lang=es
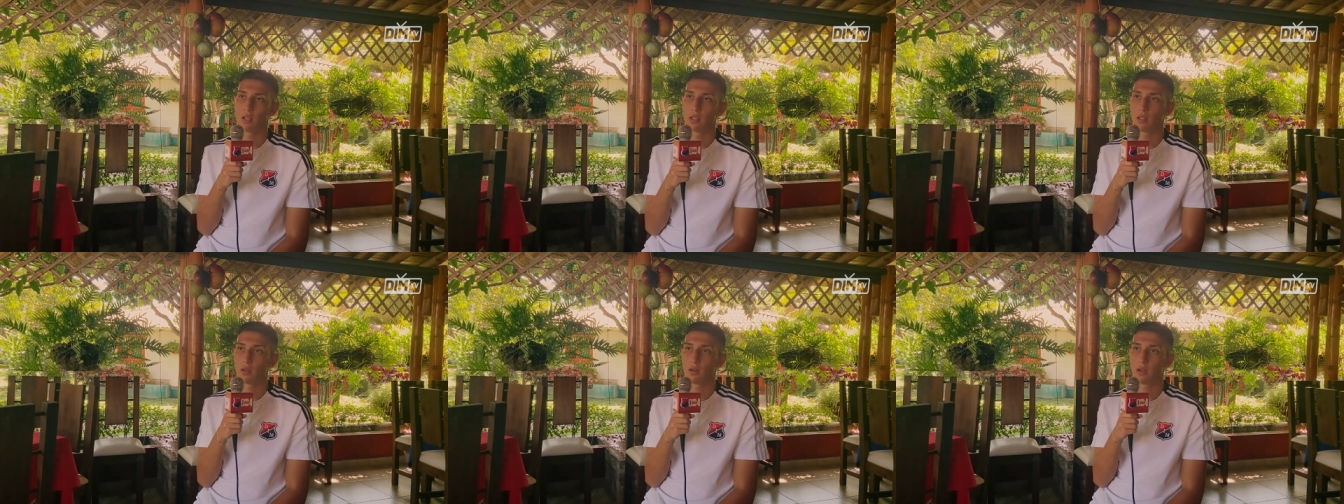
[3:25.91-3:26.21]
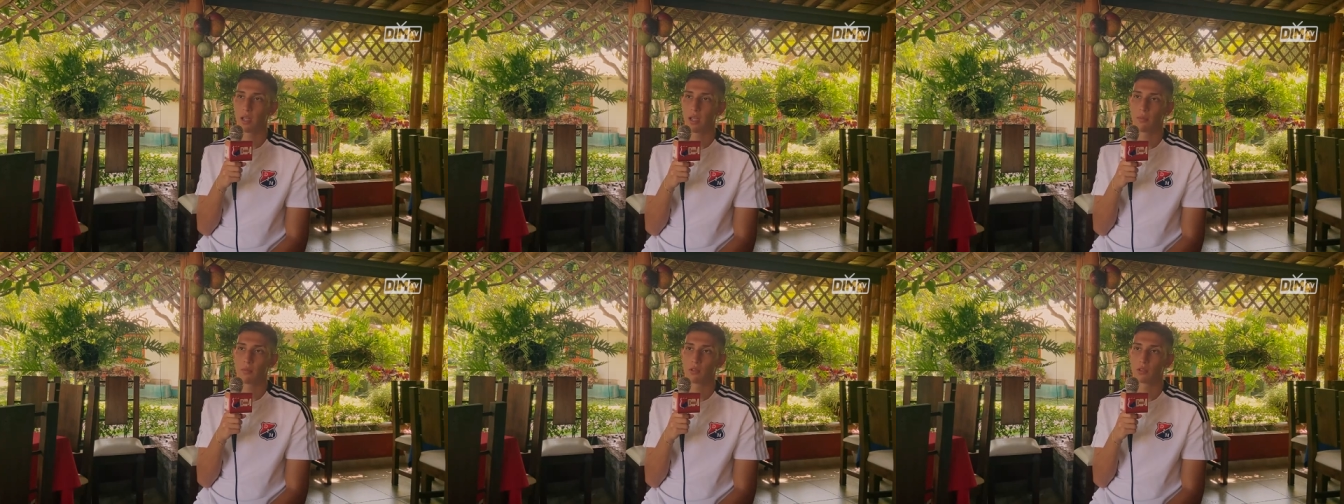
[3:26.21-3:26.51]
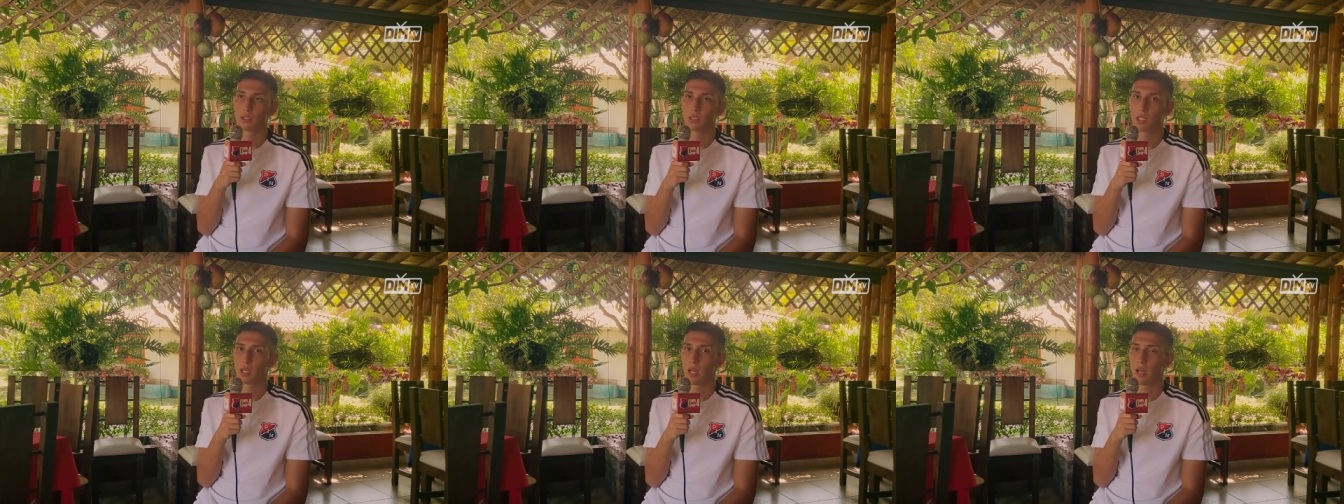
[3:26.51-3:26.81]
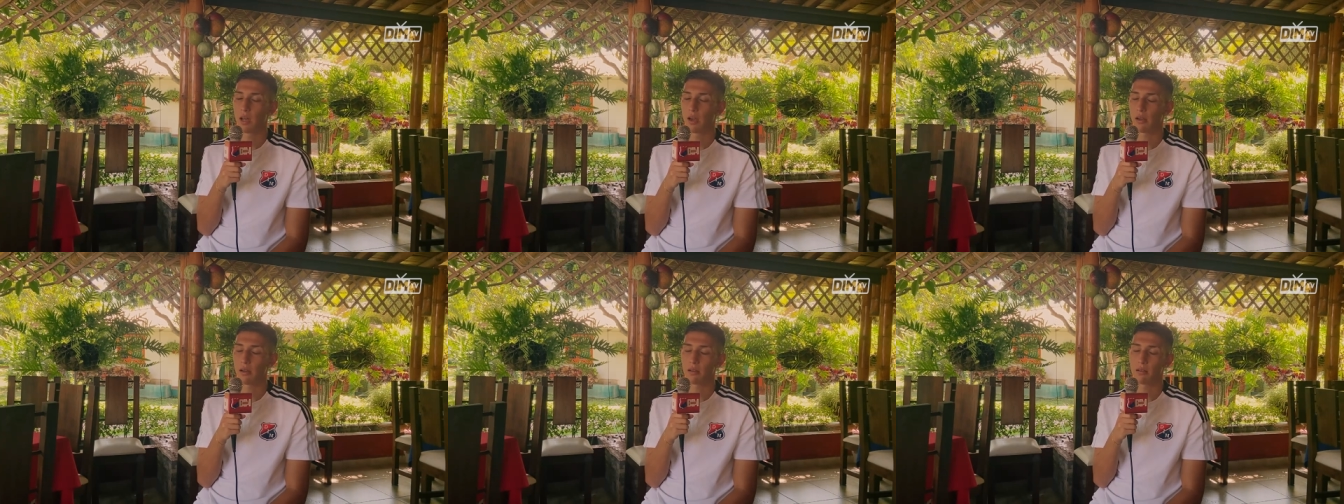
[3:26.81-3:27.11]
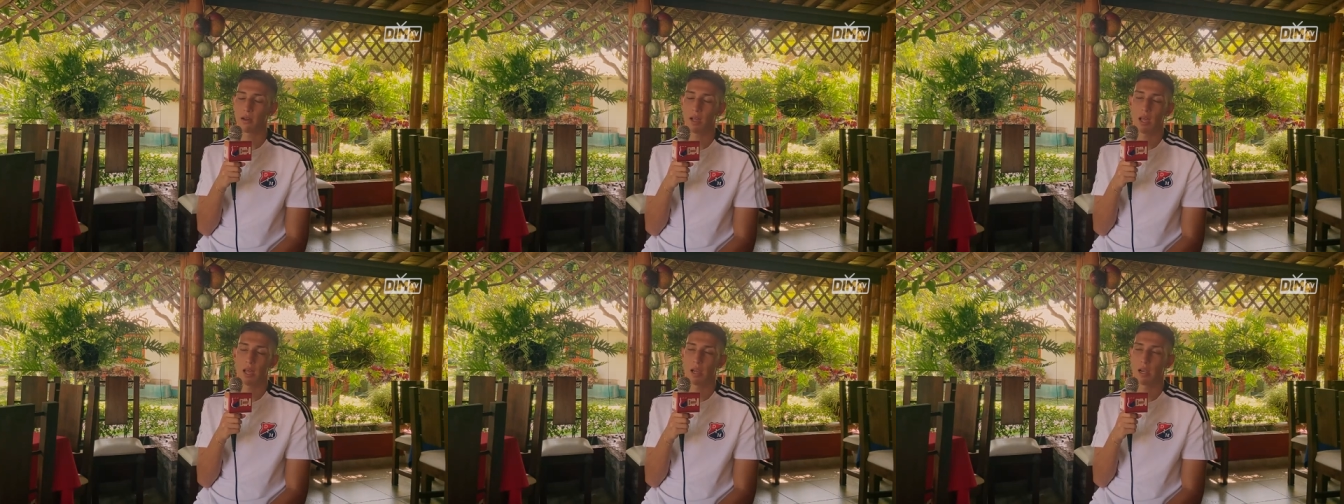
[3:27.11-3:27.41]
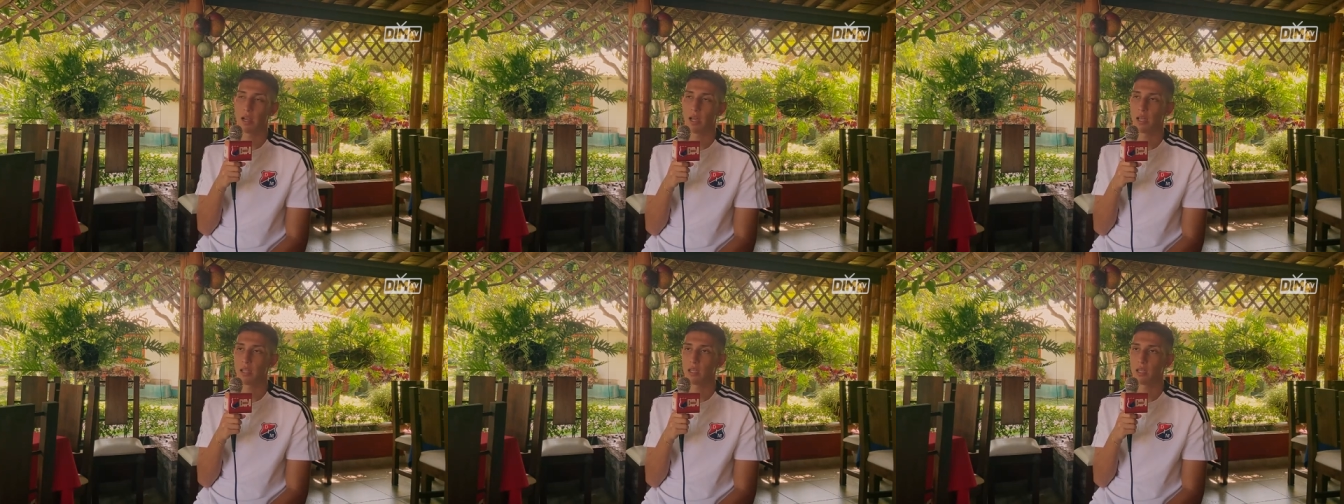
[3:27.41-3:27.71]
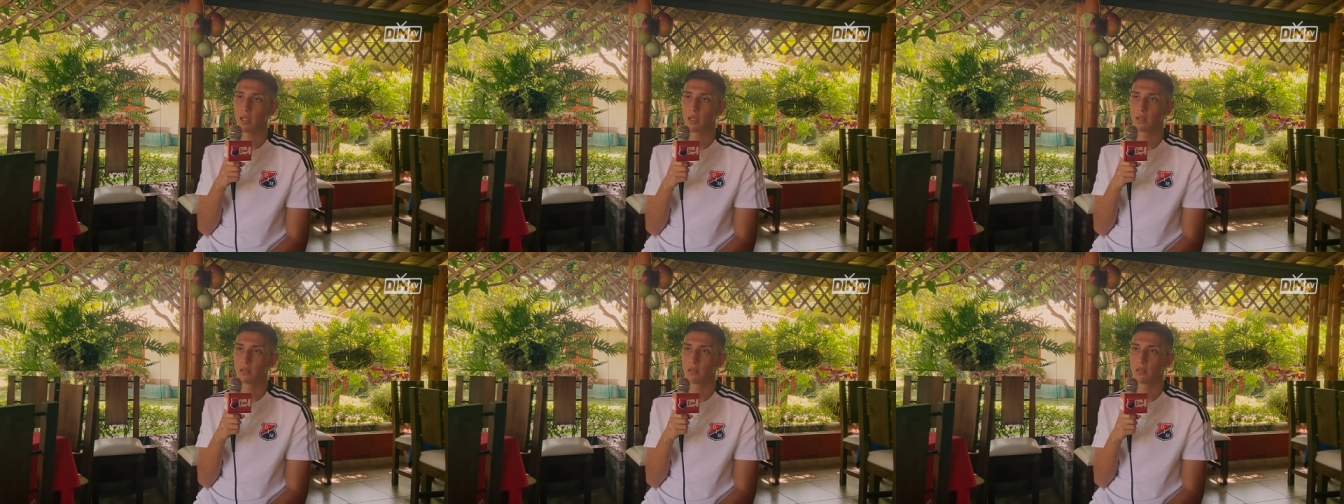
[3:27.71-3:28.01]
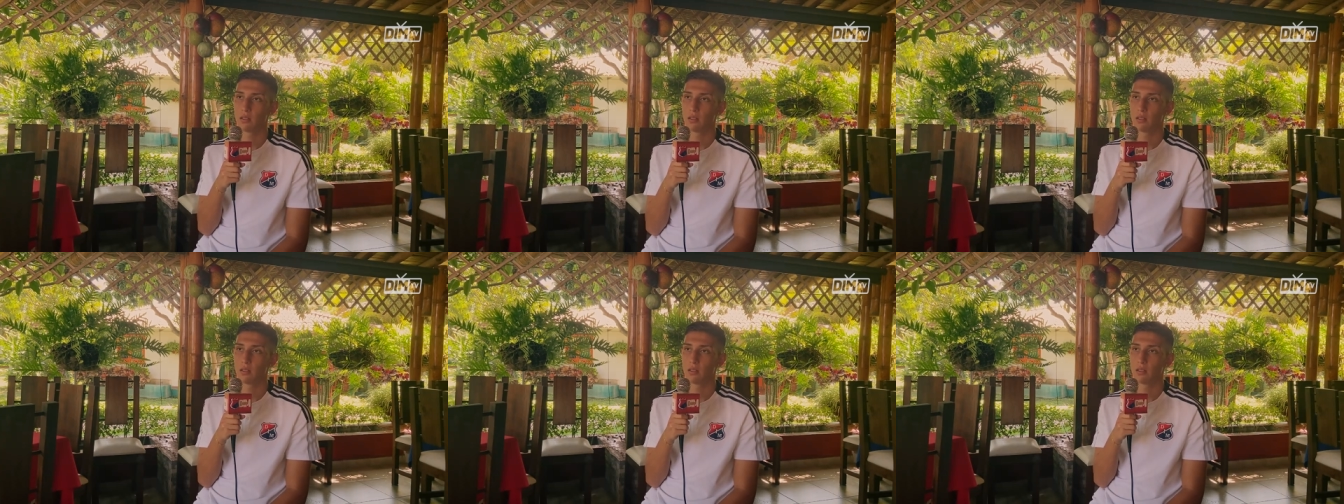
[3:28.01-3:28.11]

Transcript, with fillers: tengo que demostrar nada a nadie,